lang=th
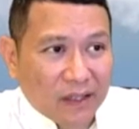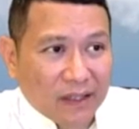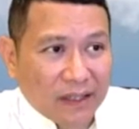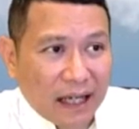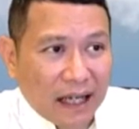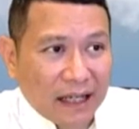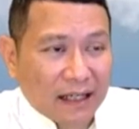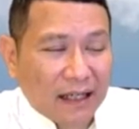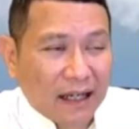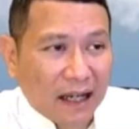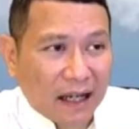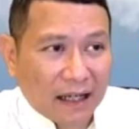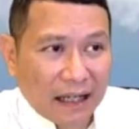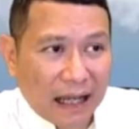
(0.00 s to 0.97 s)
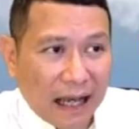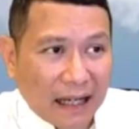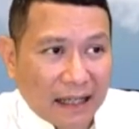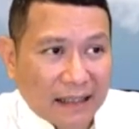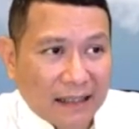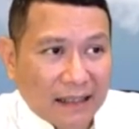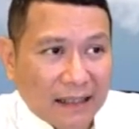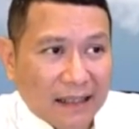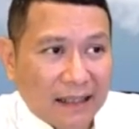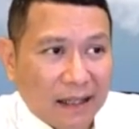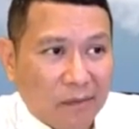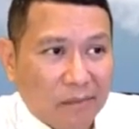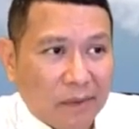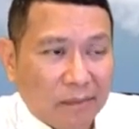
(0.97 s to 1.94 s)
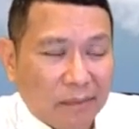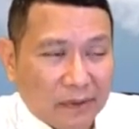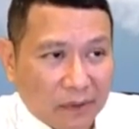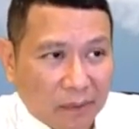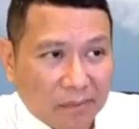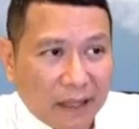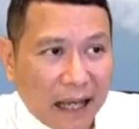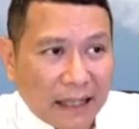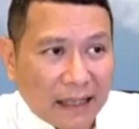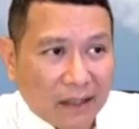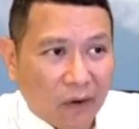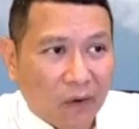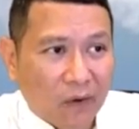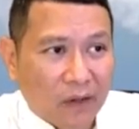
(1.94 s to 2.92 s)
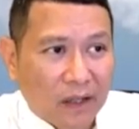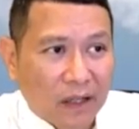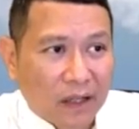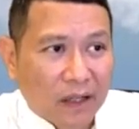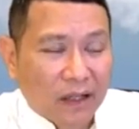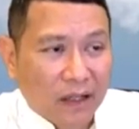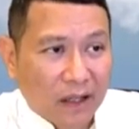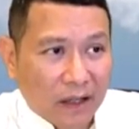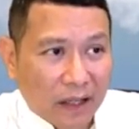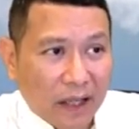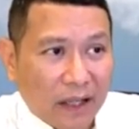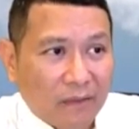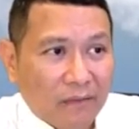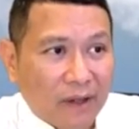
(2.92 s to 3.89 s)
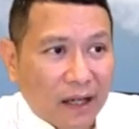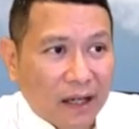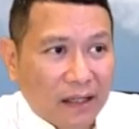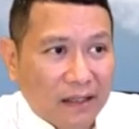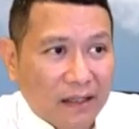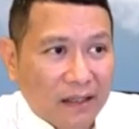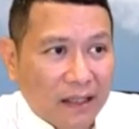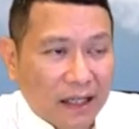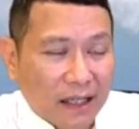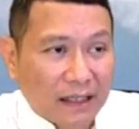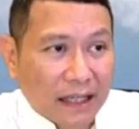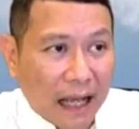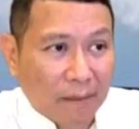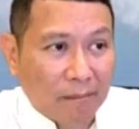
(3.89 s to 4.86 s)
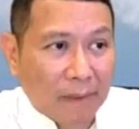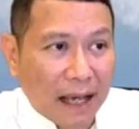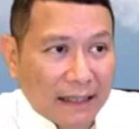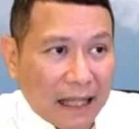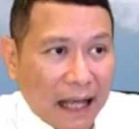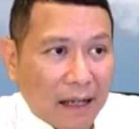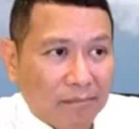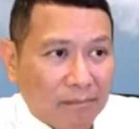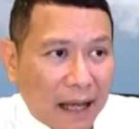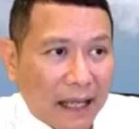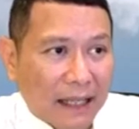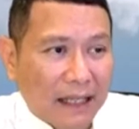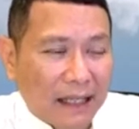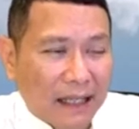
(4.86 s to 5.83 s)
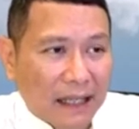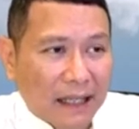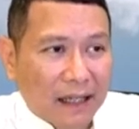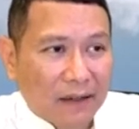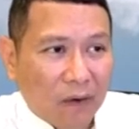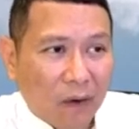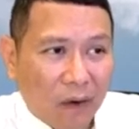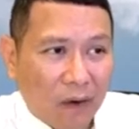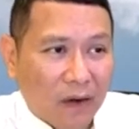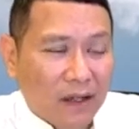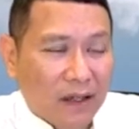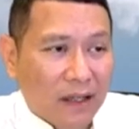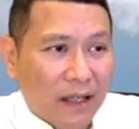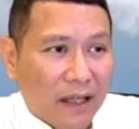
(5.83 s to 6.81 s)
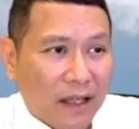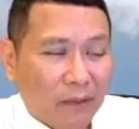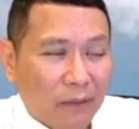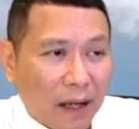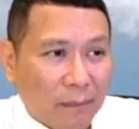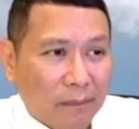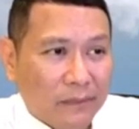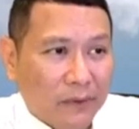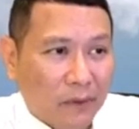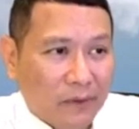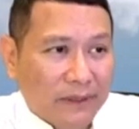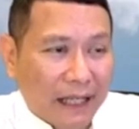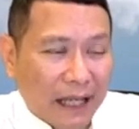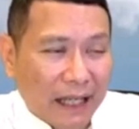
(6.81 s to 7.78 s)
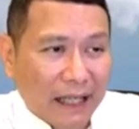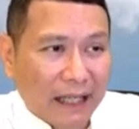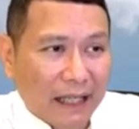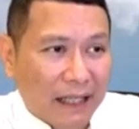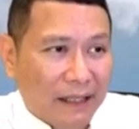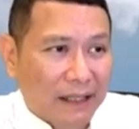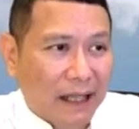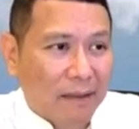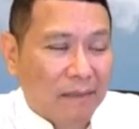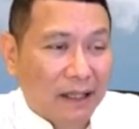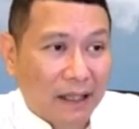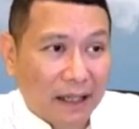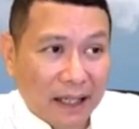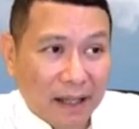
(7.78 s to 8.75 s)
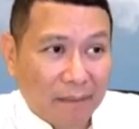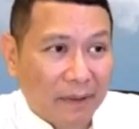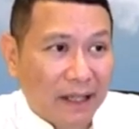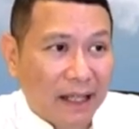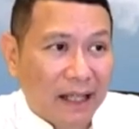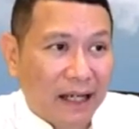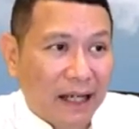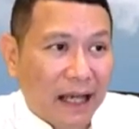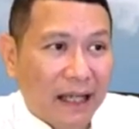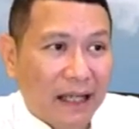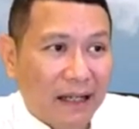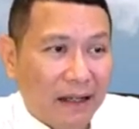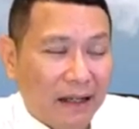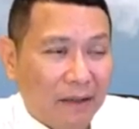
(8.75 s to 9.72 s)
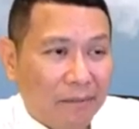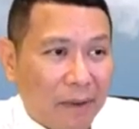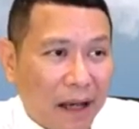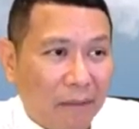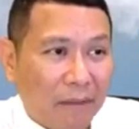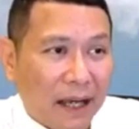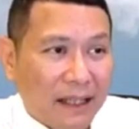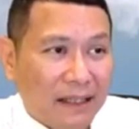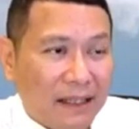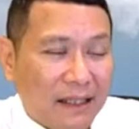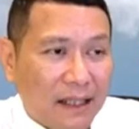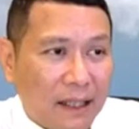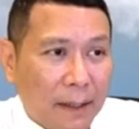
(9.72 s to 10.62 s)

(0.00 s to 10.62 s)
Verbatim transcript: จากการที่เรามีประสบการณ์ตรง แล้วเห็นว่าเออเนี่ยทางมาทางไปของไอ้ความสงสัยนะมันเคลียร์ไปได้ยังไงแล้วไอ้ภาวะที่